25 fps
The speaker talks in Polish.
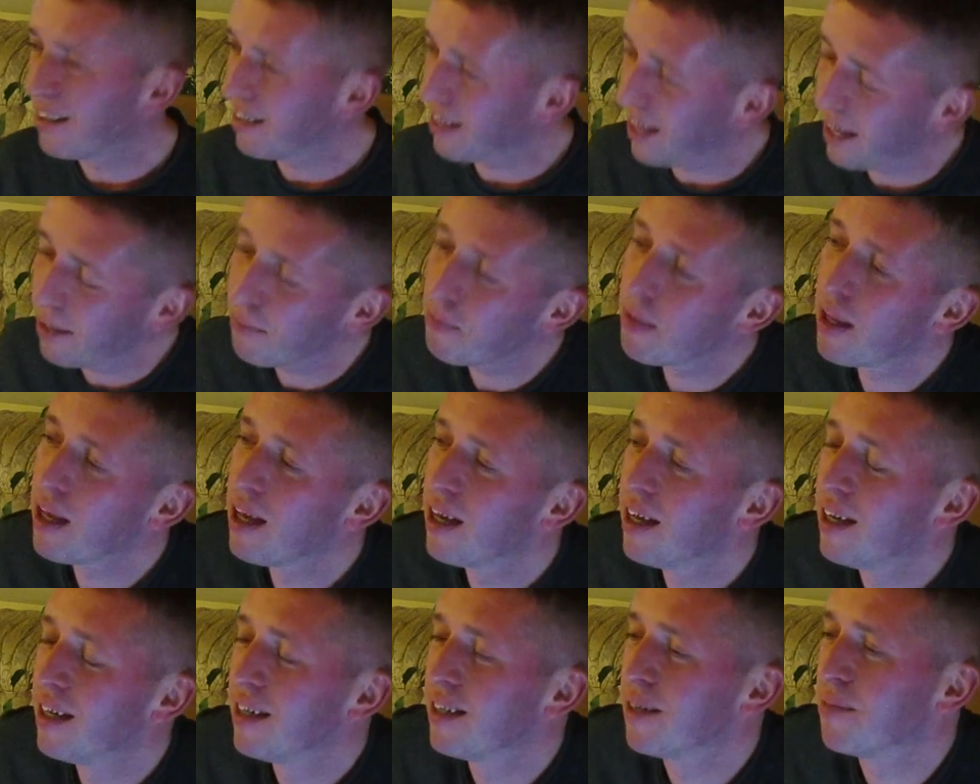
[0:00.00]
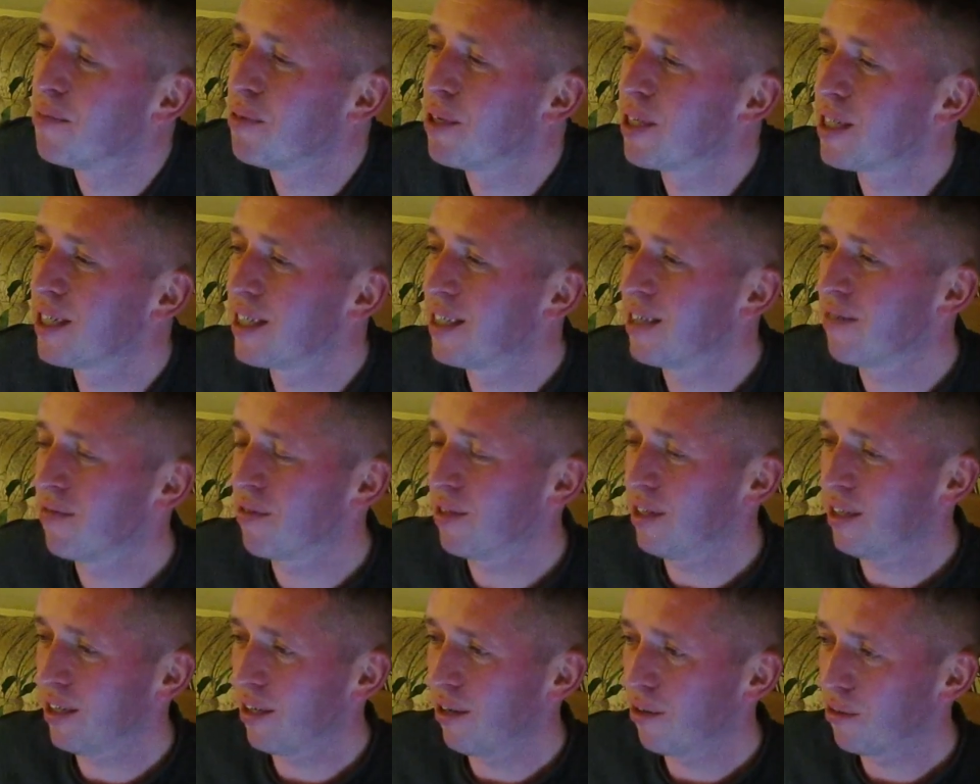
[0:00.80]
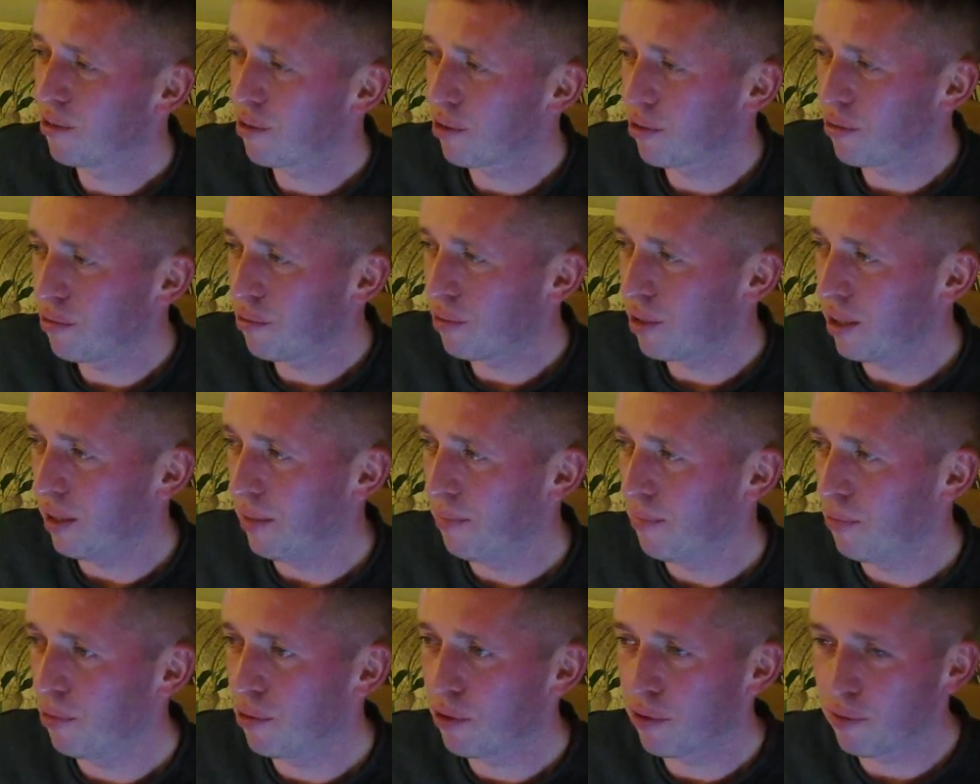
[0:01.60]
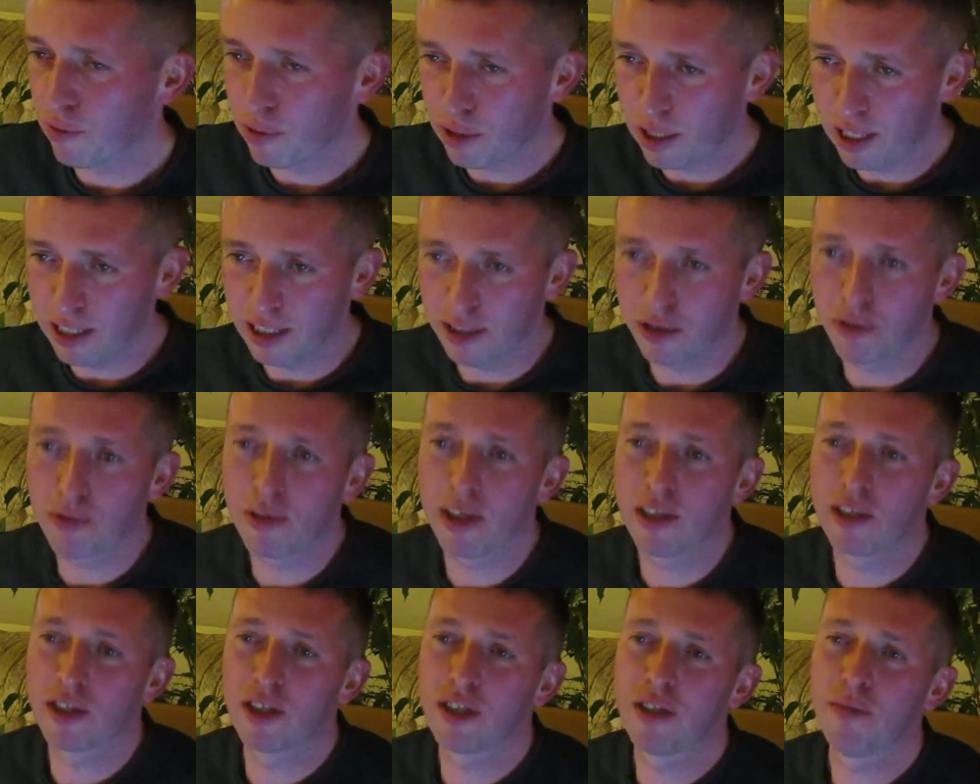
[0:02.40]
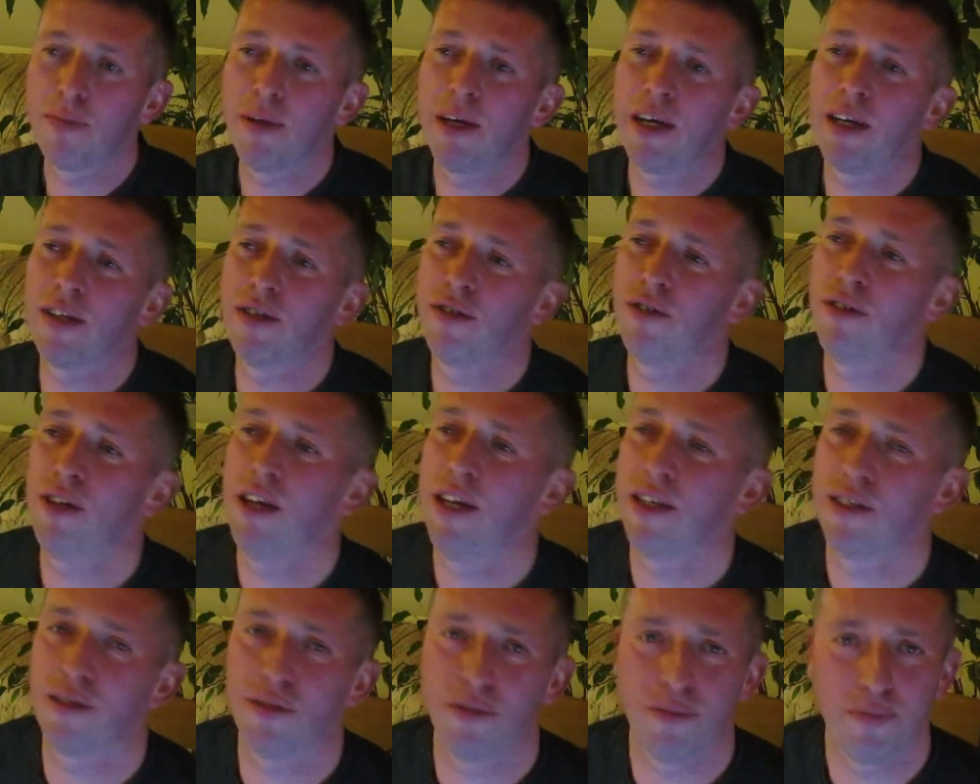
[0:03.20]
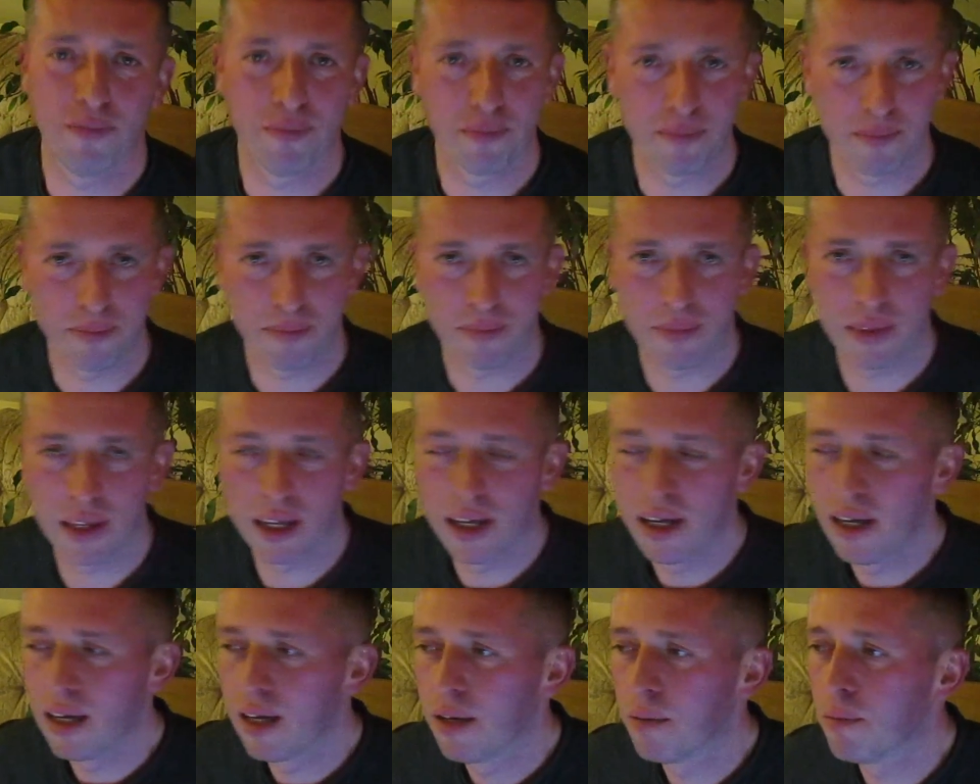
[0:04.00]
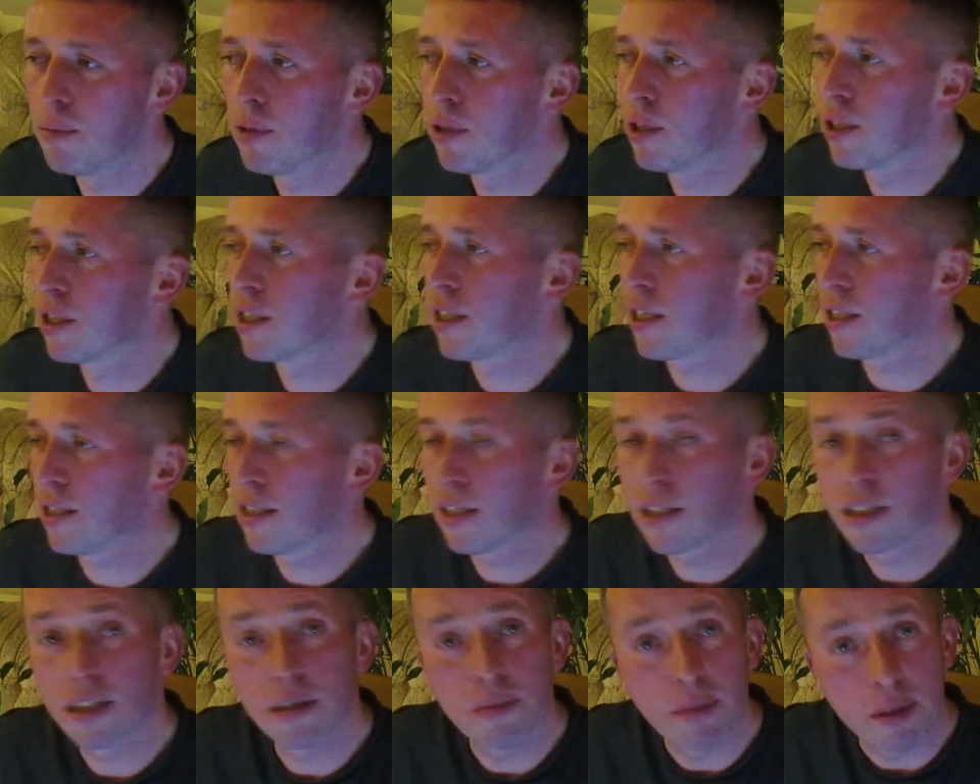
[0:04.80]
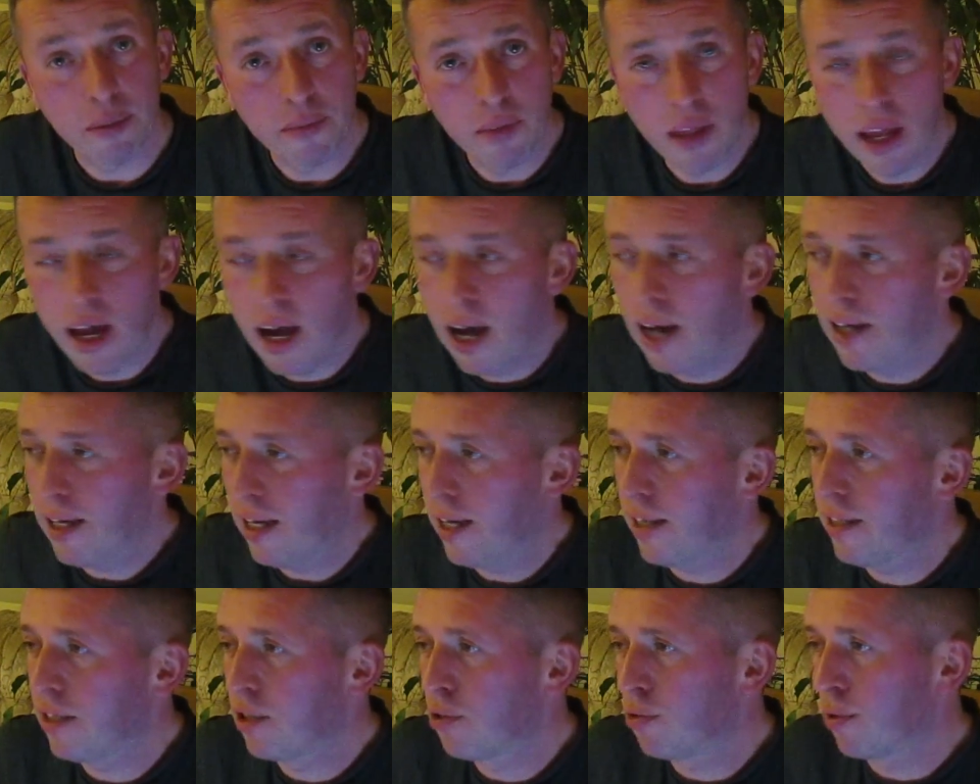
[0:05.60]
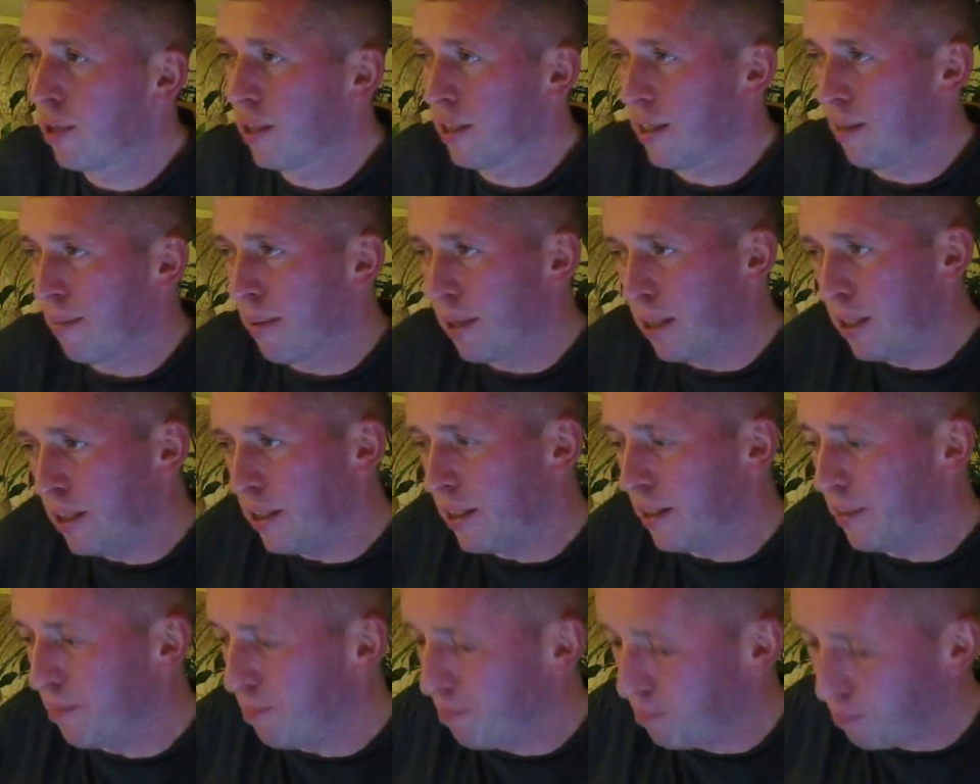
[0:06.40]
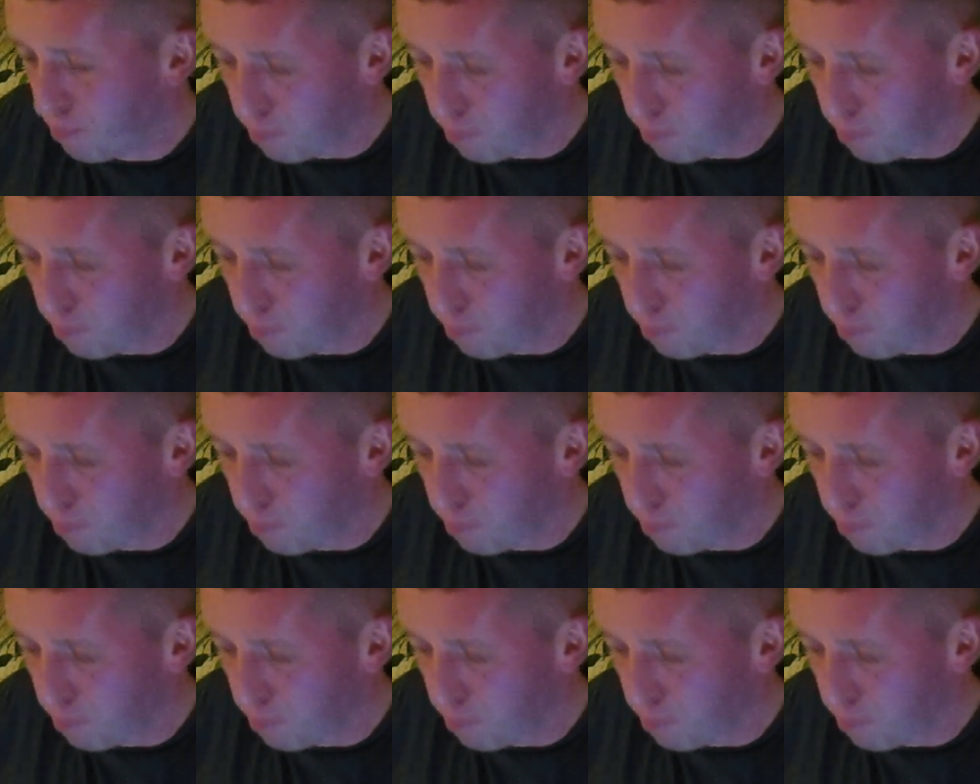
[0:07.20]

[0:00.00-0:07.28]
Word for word: nie? Pierwszy dzień wolnego, jutro drugi. Jutro w ogóle jadę szukać grzyba rano do lasu, bo jest czas na grzyby, a ja jadę szukać amanity.